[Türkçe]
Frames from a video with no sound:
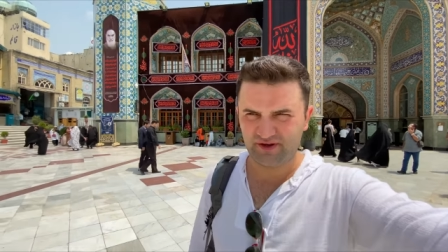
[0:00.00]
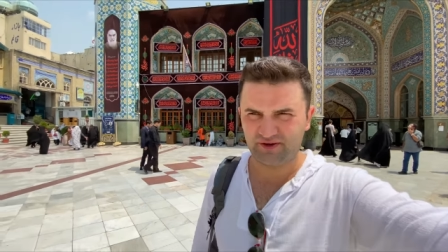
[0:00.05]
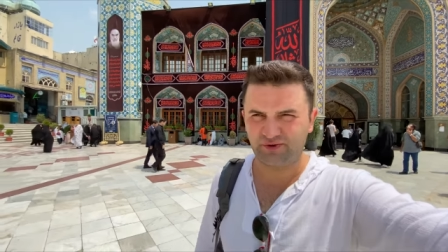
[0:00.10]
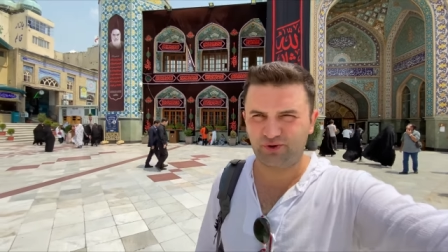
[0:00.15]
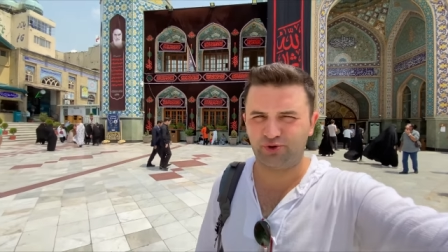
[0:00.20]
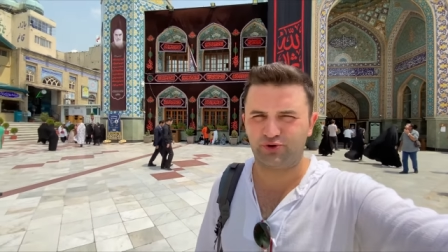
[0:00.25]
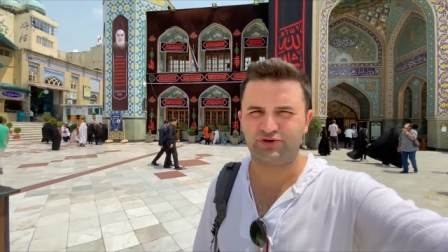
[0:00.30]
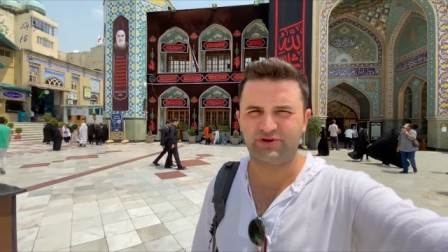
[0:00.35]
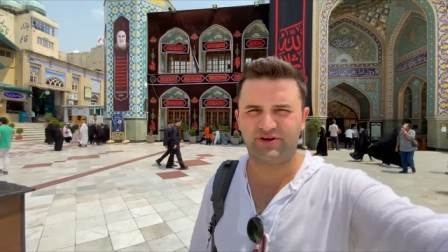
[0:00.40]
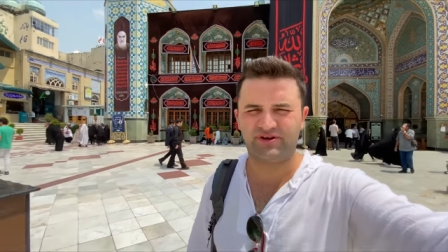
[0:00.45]

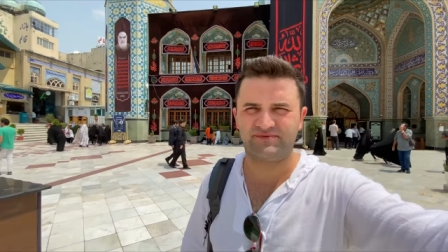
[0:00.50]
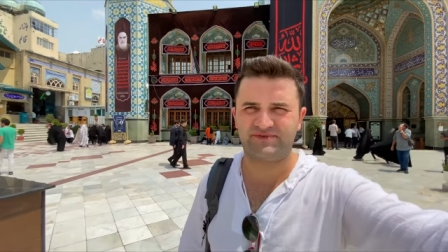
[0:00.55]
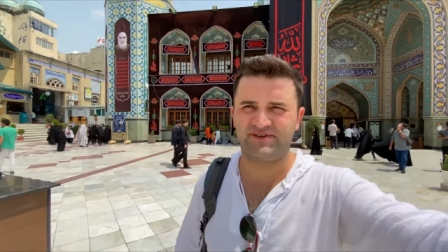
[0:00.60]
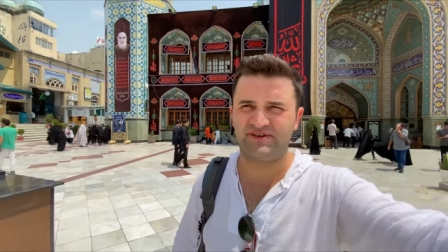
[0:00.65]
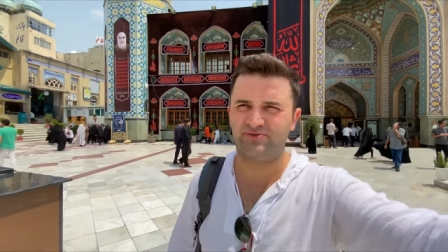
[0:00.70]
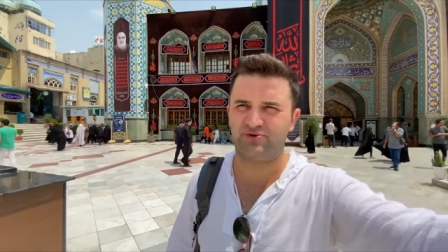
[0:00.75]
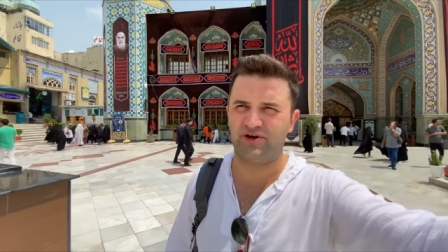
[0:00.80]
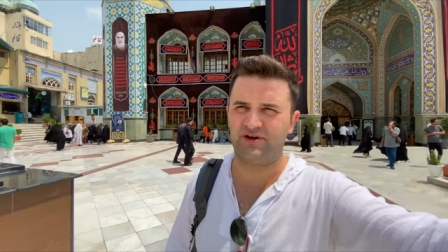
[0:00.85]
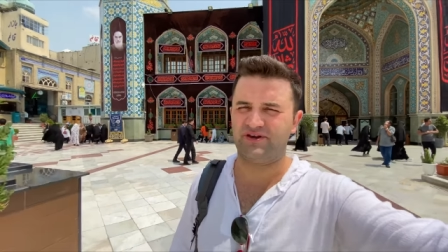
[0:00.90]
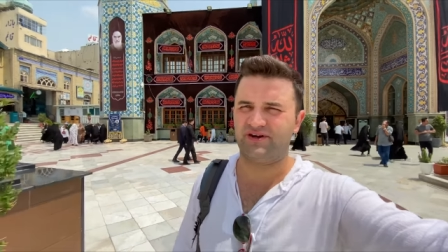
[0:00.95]
Gösteririm size
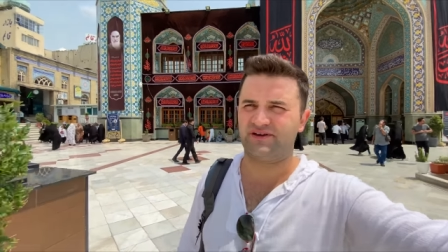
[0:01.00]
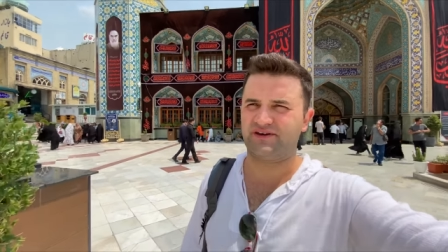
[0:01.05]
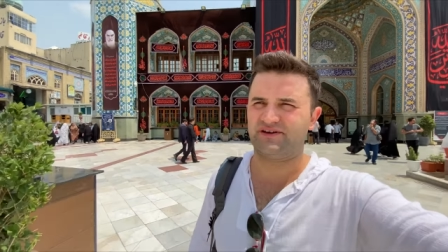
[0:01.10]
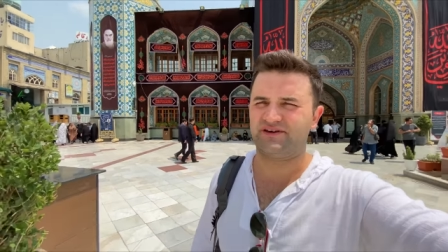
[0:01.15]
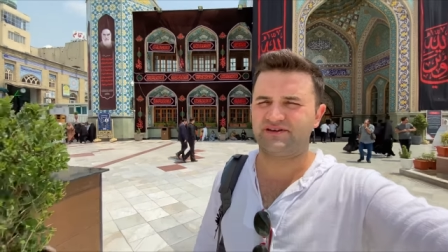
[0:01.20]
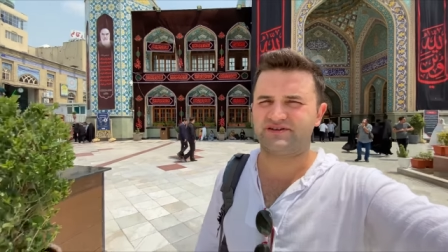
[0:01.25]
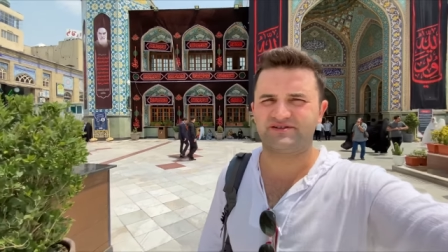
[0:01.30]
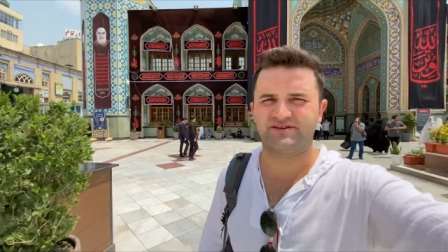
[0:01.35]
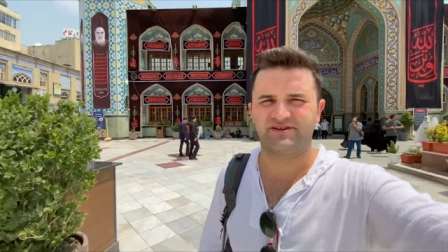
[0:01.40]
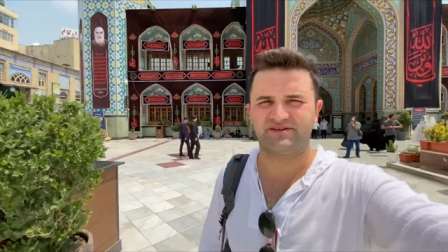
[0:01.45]
burayı
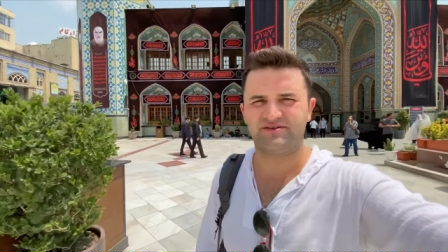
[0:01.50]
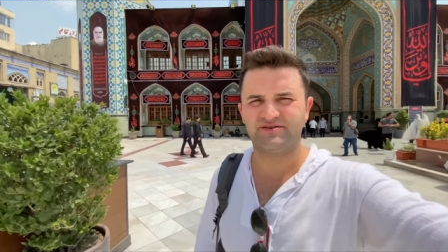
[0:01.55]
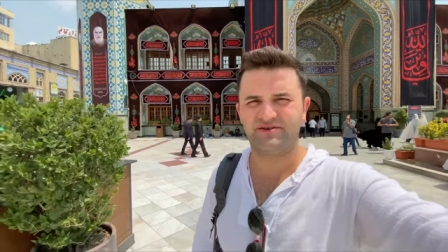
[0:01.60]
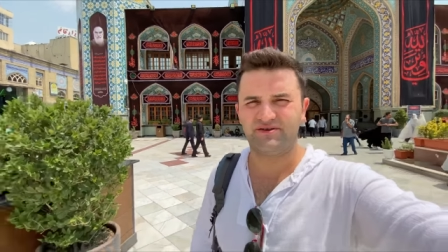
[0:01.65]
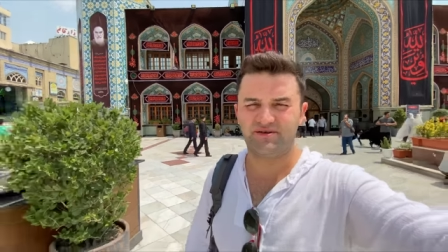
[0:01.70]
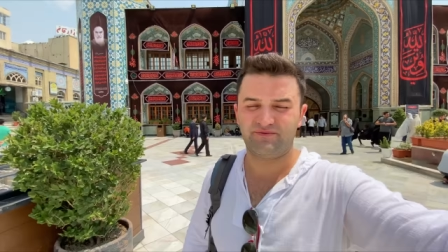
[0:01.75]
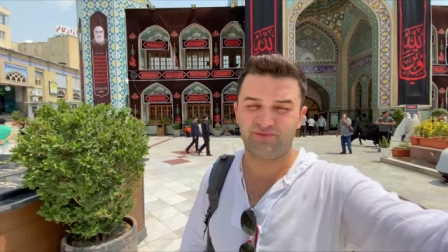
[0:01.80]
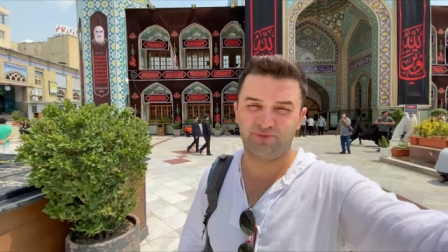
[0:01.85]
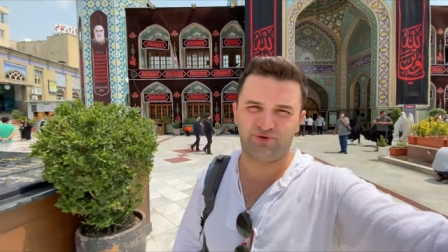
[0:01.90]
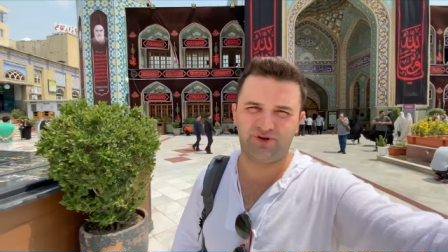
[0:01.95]
arkadaşlar.
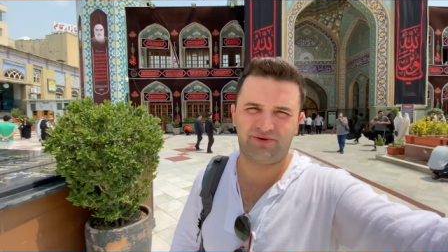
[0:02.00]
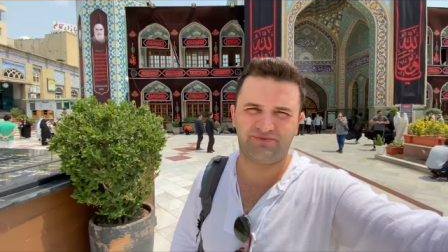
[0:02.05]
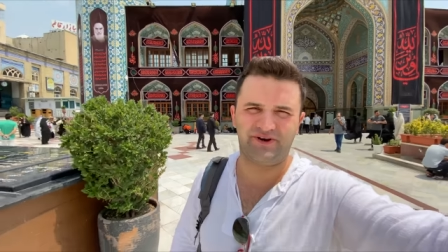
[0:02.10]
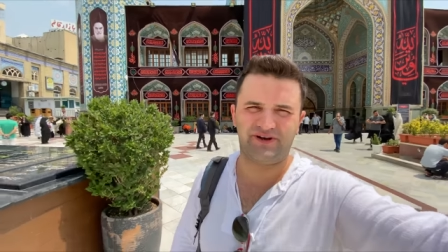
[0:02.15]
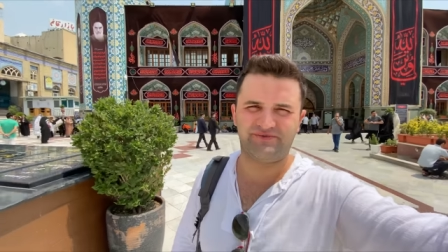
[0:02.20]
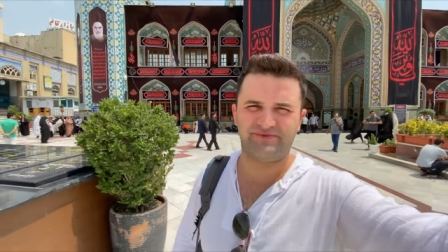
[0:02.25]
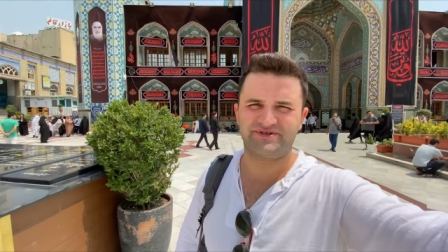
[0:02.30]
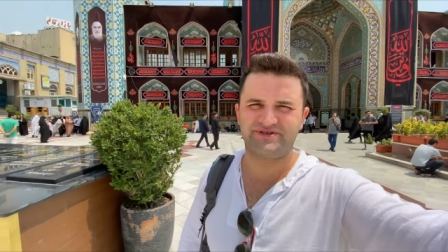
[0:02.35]
Mükemmel bir